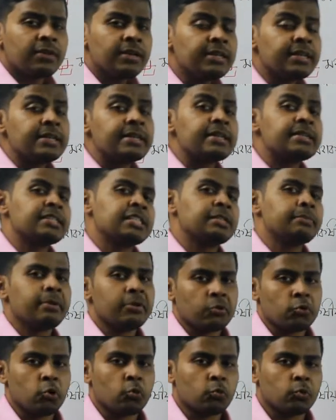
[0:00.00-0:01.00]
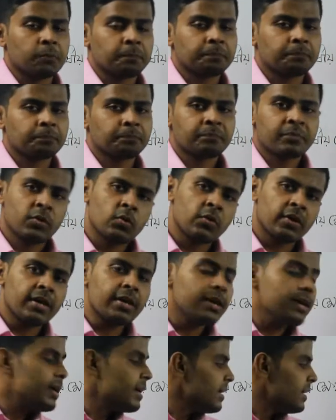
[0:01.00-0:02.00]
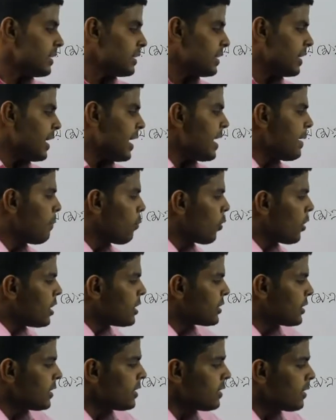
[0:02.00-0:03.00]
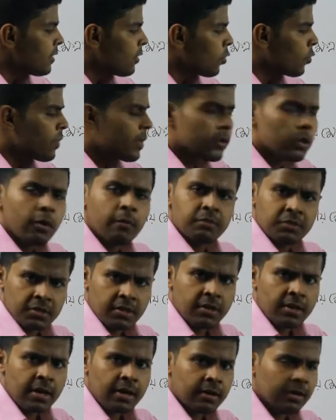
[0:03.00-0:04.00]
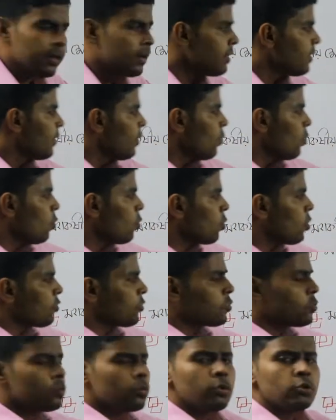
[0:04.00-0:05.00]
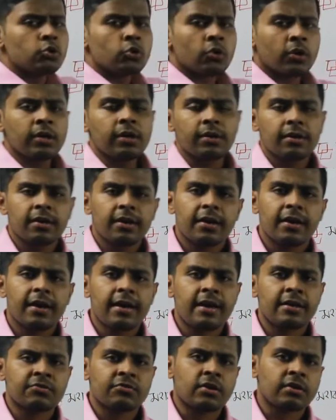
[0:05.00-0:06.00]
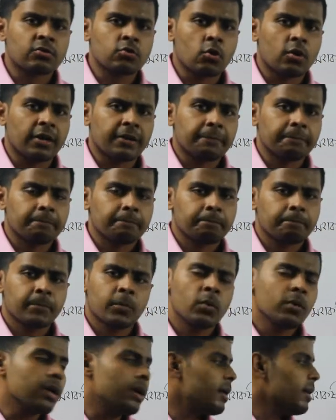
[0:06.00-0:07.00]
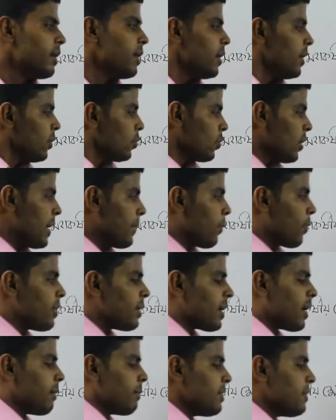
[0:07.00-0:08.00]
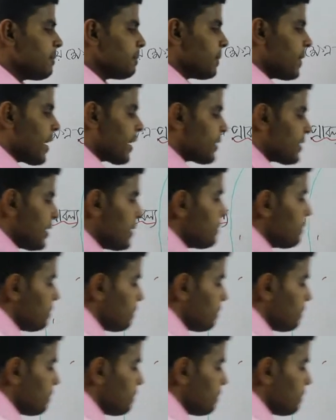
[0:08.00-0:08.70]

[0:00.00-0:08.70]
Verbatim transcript: ফিল্ড ইন্টেন্সিটি বের করব ওকে যে এই পয়েন্টে কোনো একটা অবজেক্টকে রাখলে ও কতটুকু জোরে অ্যাট্রাক্ট করে ওকে তো এই পয়েন্টে আমি একটা